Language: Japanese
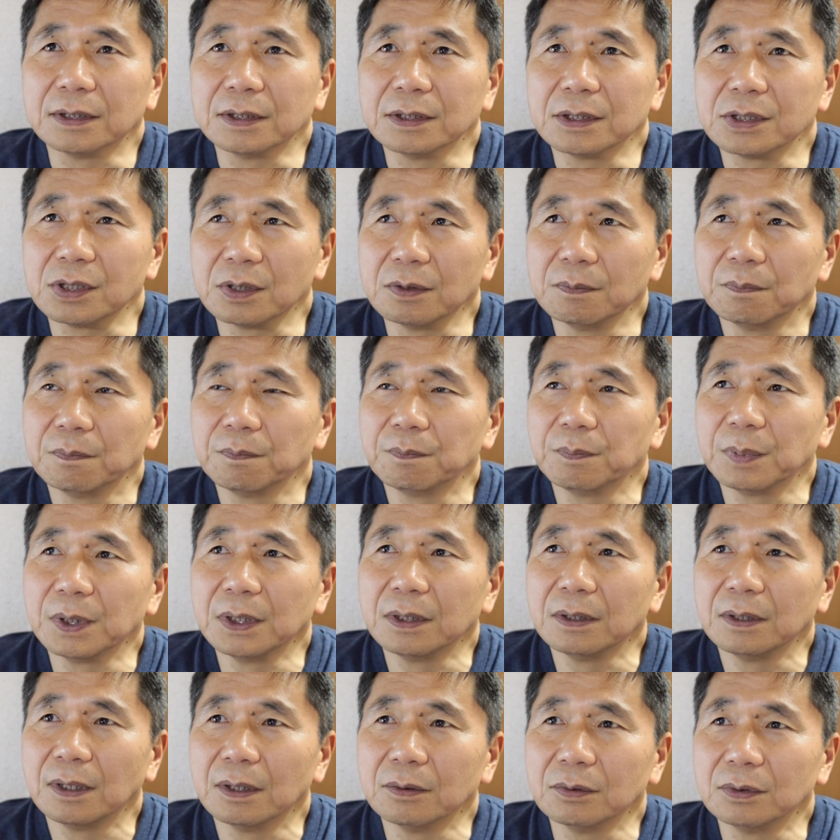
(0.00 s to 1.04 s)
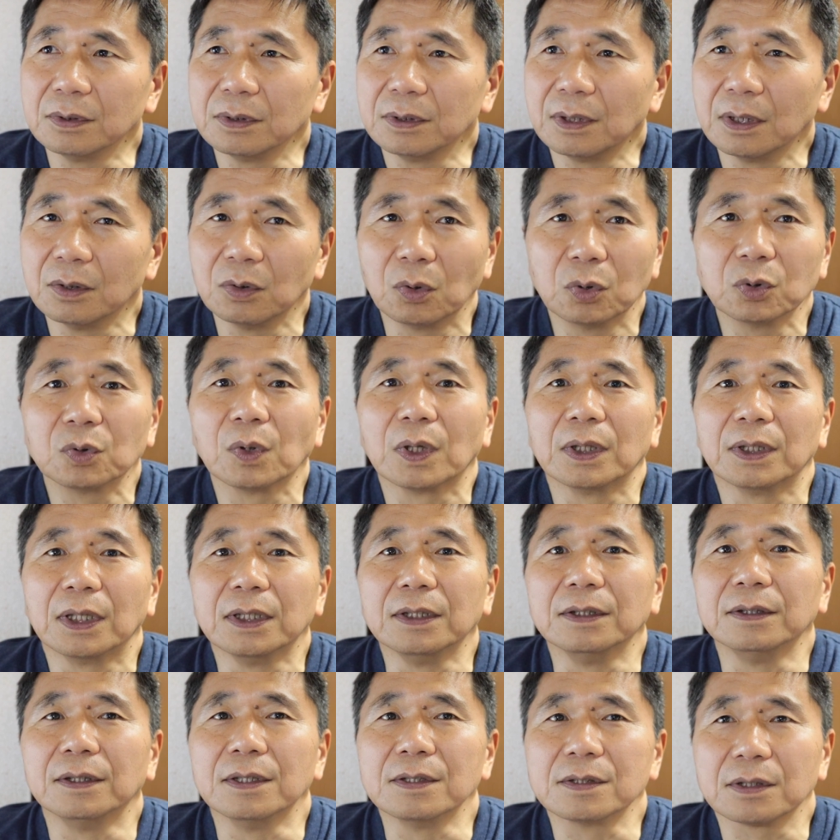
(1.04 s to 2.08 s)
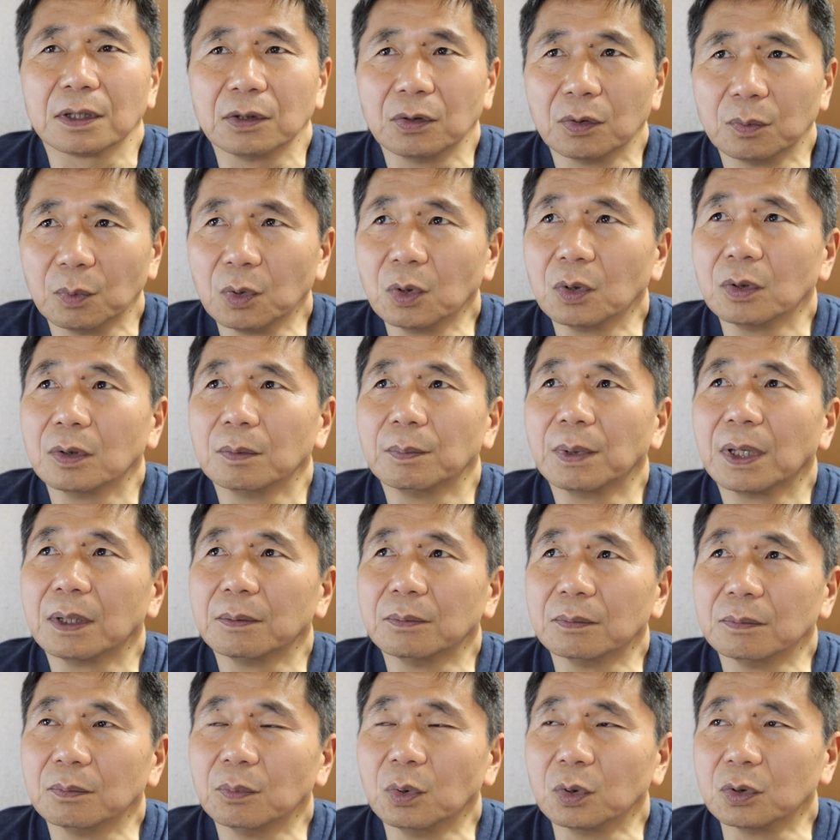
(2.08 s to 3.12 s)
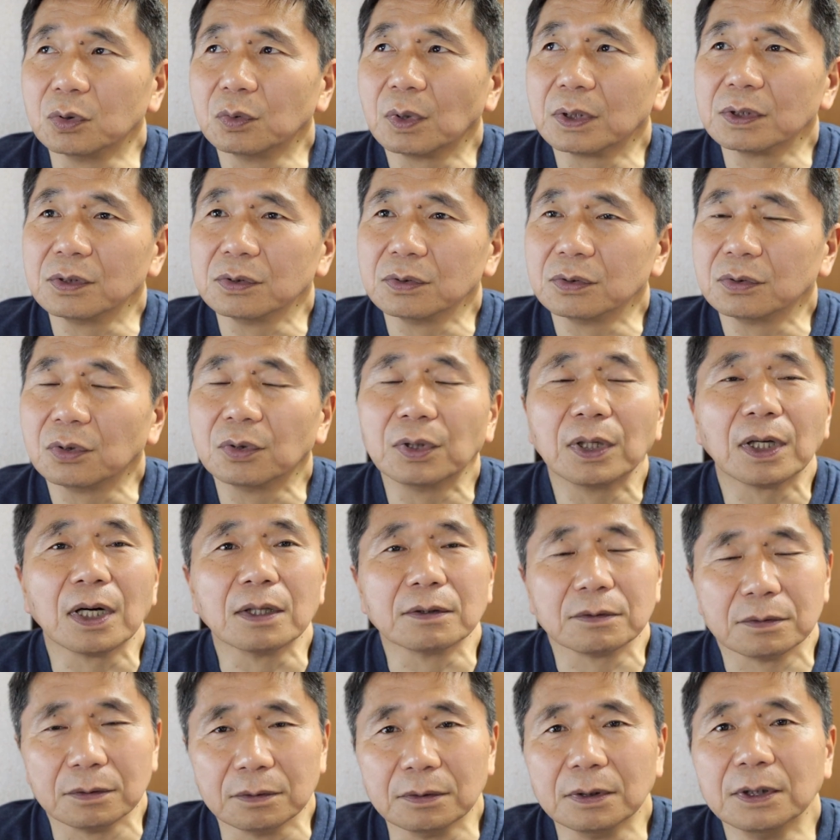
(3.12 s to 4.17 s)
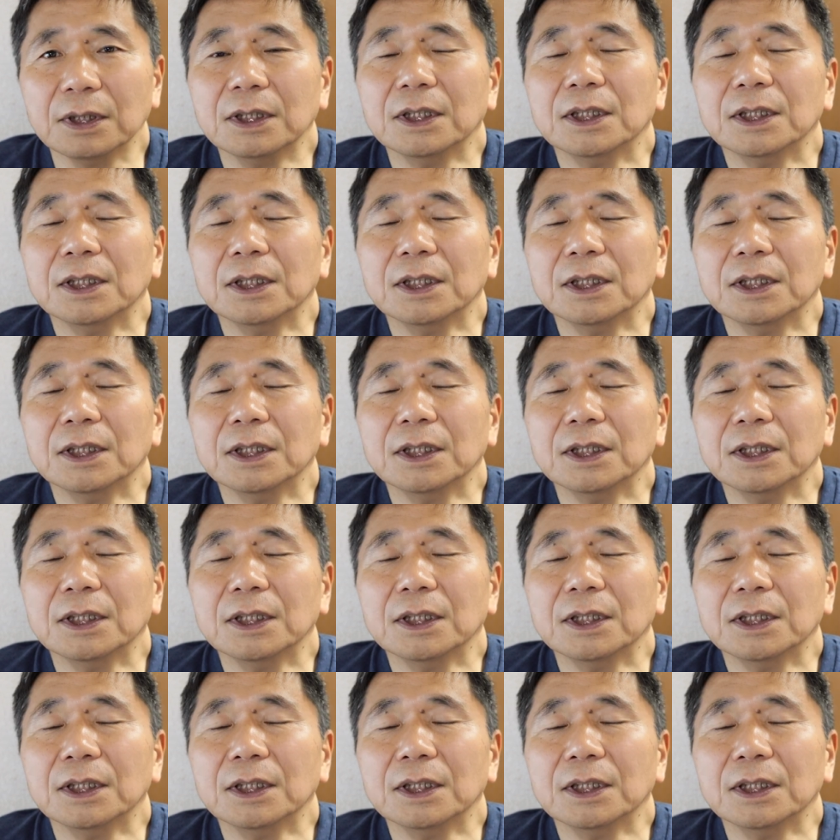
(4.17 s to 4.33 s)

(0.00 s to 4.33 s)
新品で売ってることはないんですけどもまあ僕はずっと長く、